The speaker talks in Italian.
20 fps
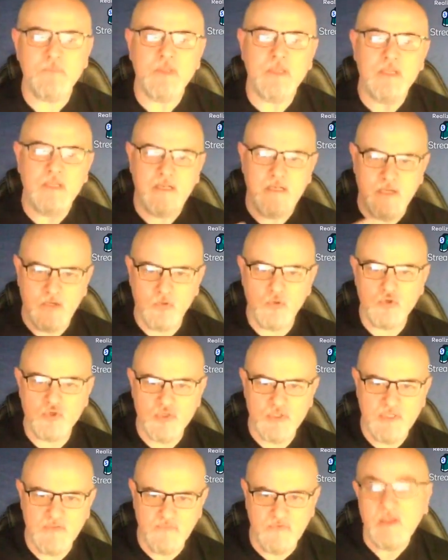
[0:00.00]
le croci
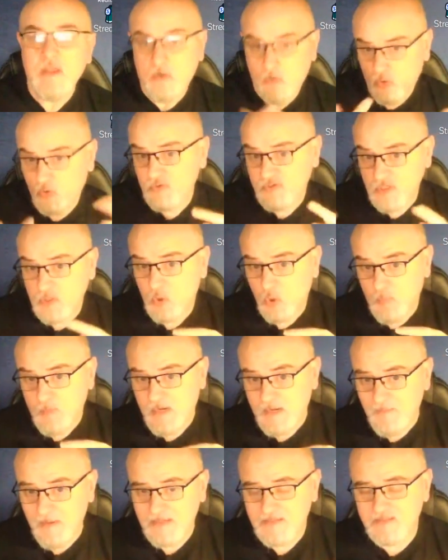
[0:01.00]
di ferro, così come le
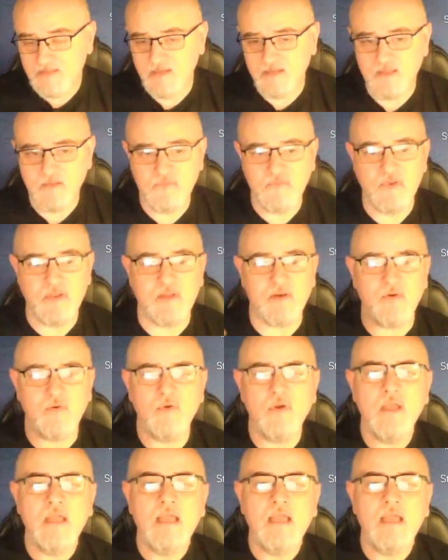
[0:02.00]
maschere di ferro,